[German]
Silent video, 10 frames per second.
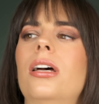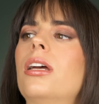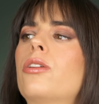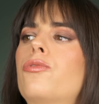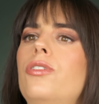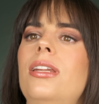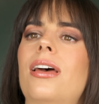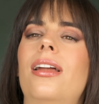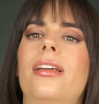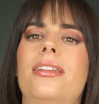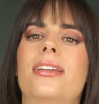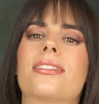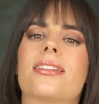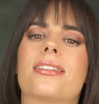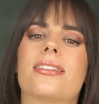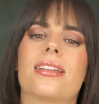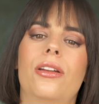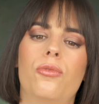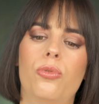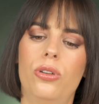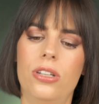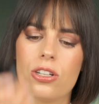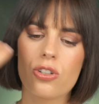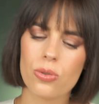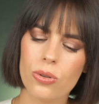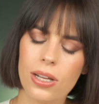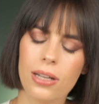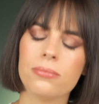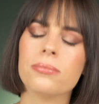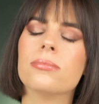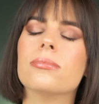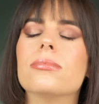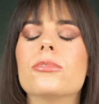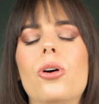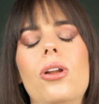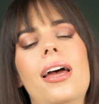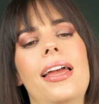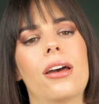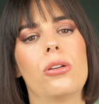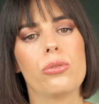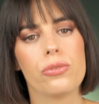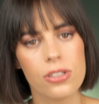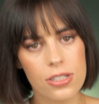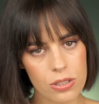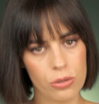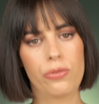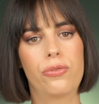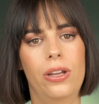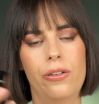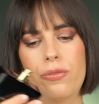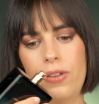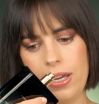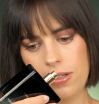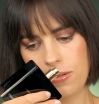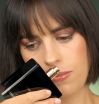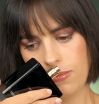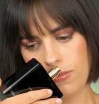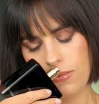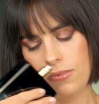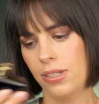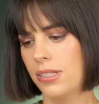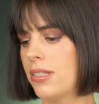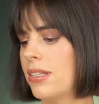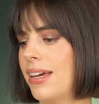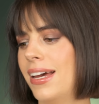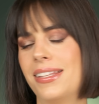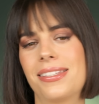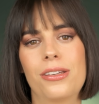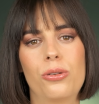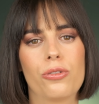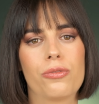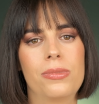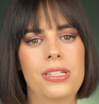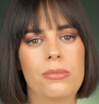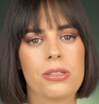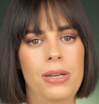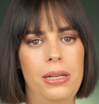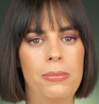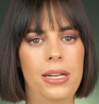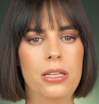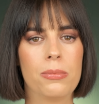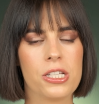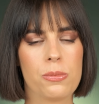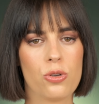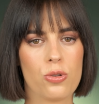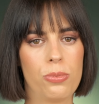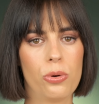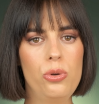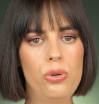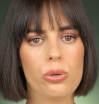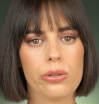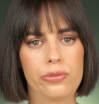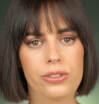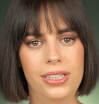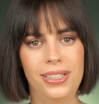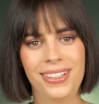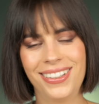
Ich finde allerdings, dass es ein wunderschöner, toller Herrenduft ist und Fun Fact, das ist der einzige Duft, mit dem ich meinen Mann jemals besprühen durfte.